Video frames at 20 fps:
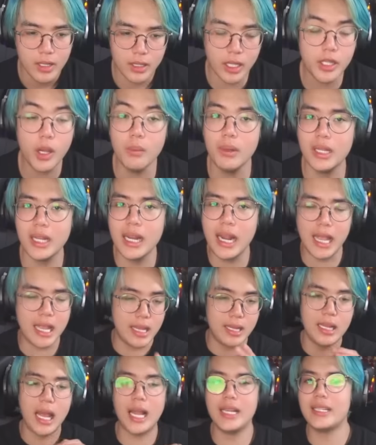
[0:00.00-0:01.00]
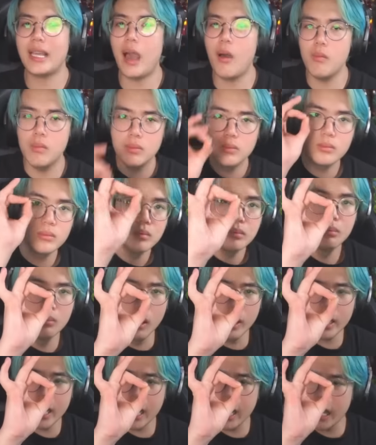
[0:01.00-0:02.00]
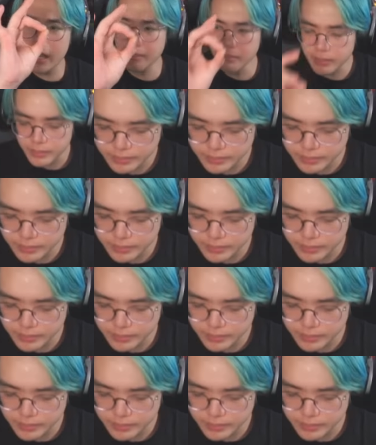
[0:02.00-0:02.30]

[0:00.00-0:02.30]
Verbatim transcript: nói chung là cái này thành công 10 điểm